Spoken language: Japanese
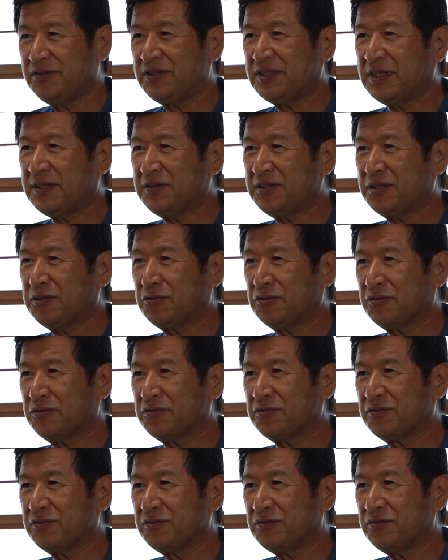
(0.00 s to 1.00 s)
伝わったこと
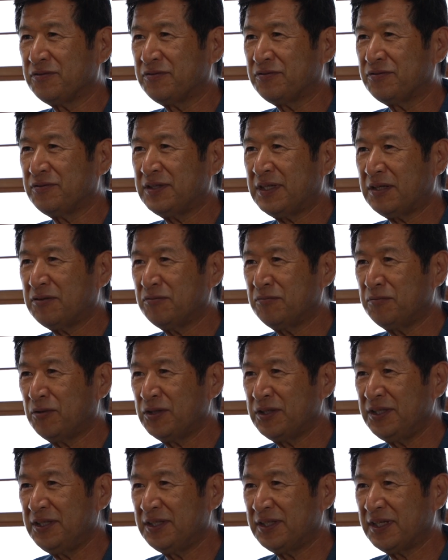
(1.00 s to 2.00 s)
をつなぐ
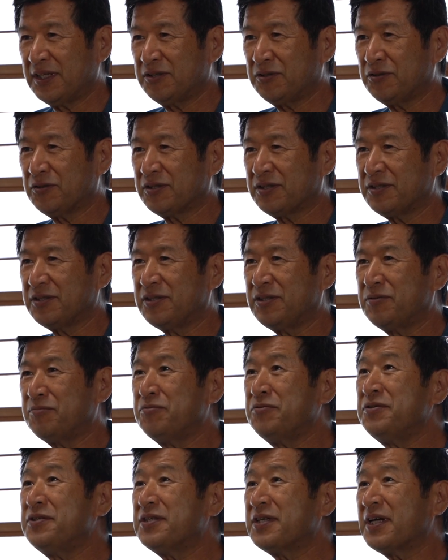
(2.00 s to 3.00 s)
もいいけど自
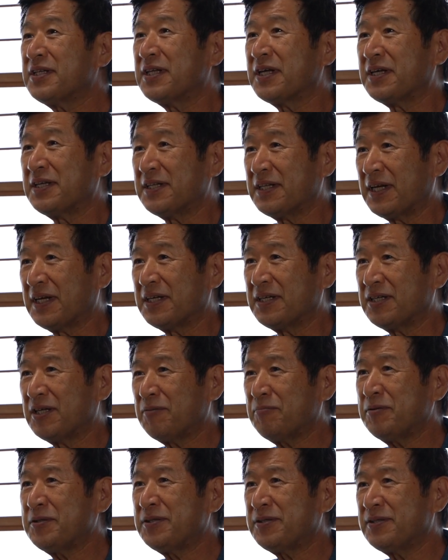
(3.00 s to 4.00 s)
分しかできない
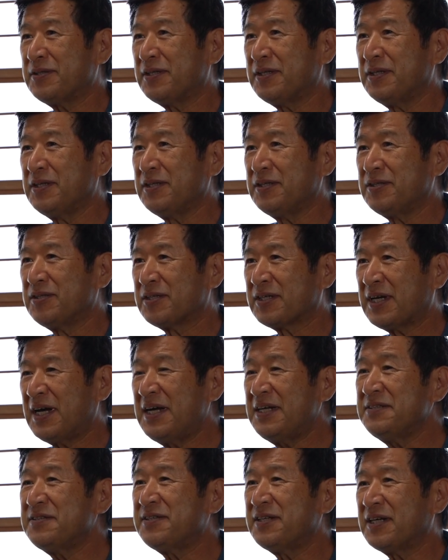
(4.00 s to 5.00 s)
やっぱり
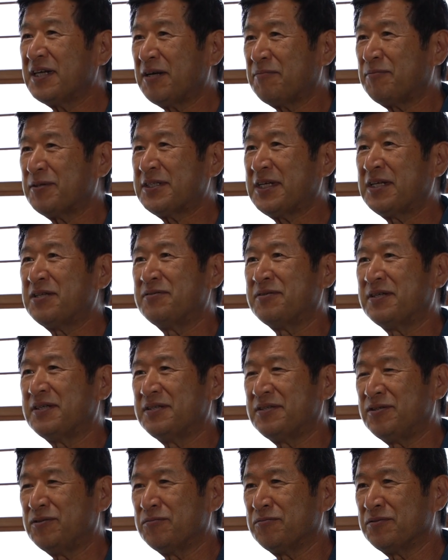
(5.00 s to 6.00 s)
感性がやっぱし
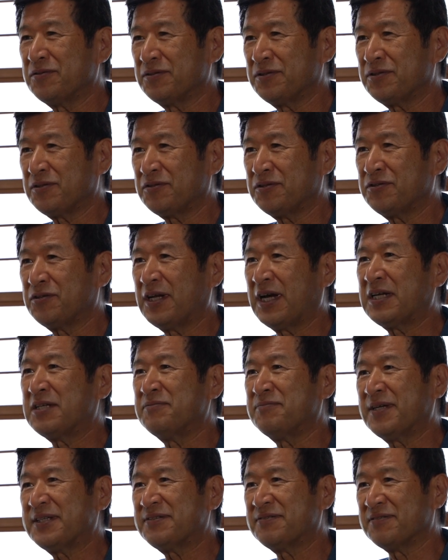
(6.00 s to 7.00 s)
自分一人一人あ
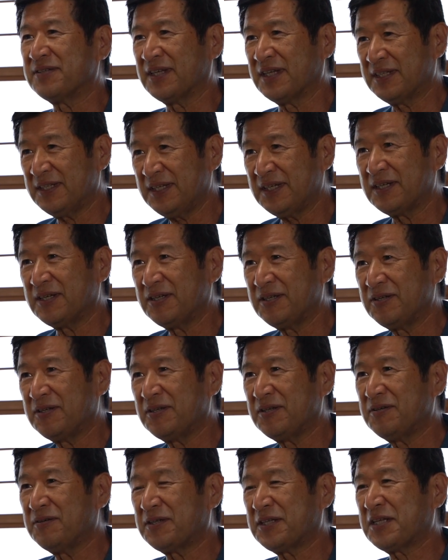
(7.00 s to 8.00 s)
りますんでね
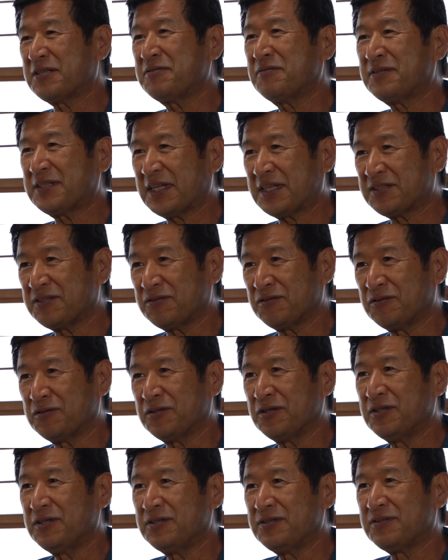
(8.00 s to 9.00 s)
私は私の
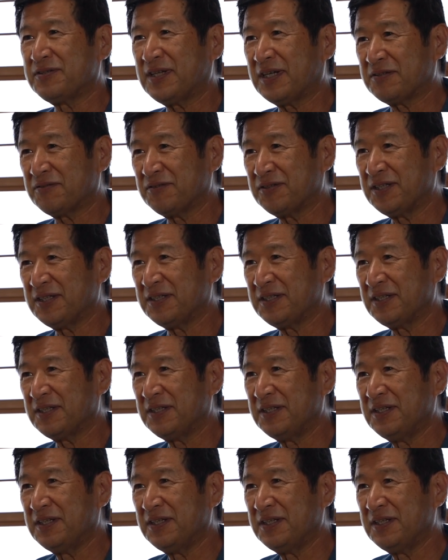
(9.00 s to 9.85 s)
作品